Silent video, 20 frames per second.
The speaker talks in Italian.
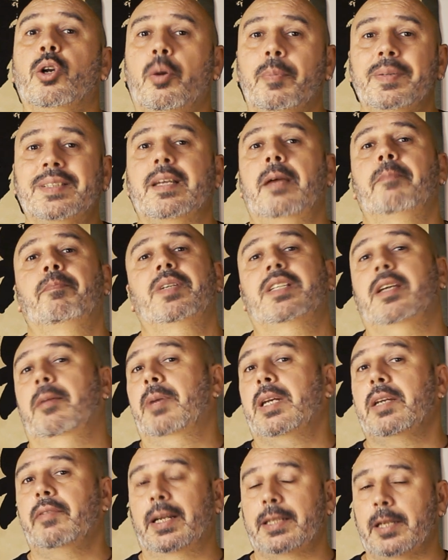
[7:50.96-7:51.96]
Come sempre
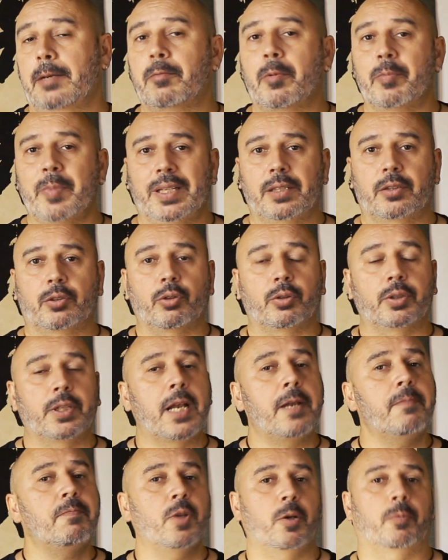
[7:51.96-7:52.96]
siamo arrivati al momento
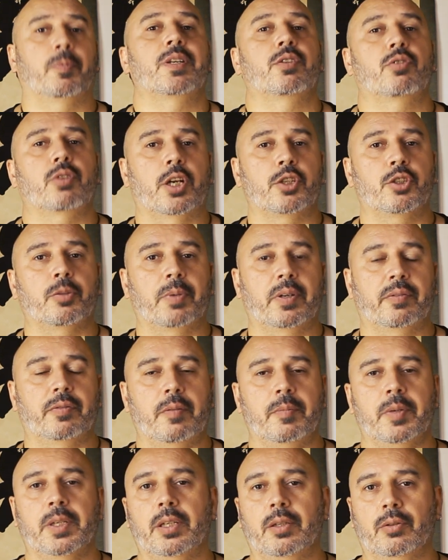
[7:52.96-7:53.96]
del mio personaggio
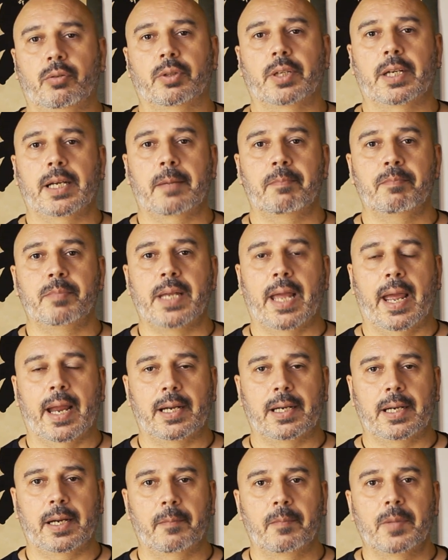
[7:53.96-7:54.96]
preferito nella
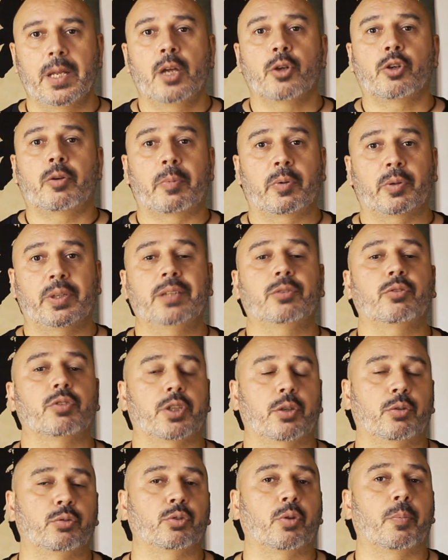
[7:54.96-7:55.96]
BL. Come ho detto,
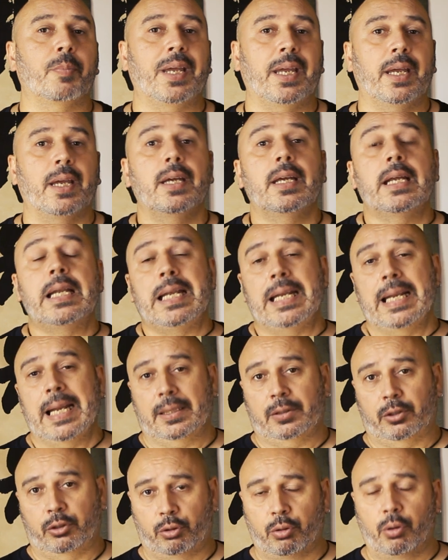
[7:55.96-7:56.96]
secondo me
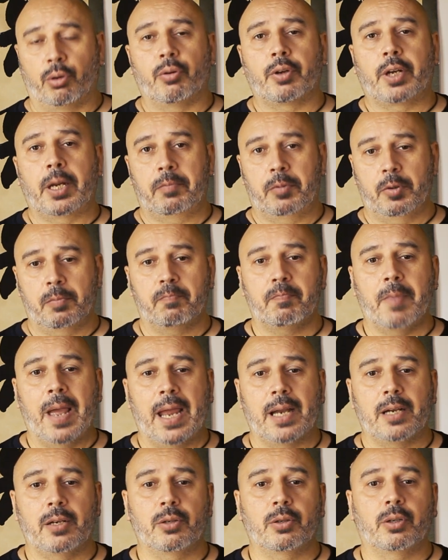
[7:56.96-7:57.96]
l'attore più
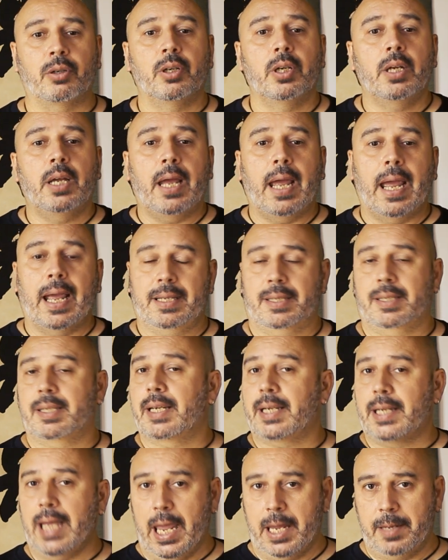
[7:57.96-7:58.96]
bello è
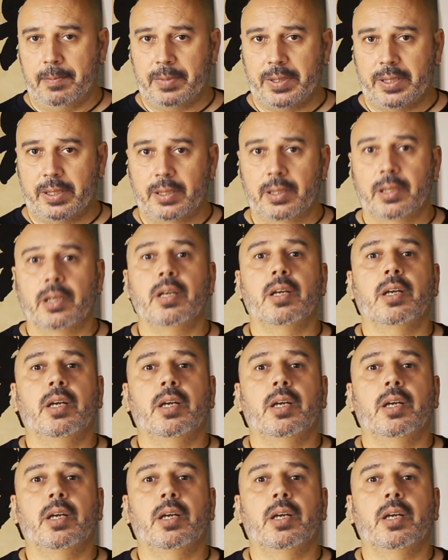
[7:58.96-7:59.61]
Sir Games.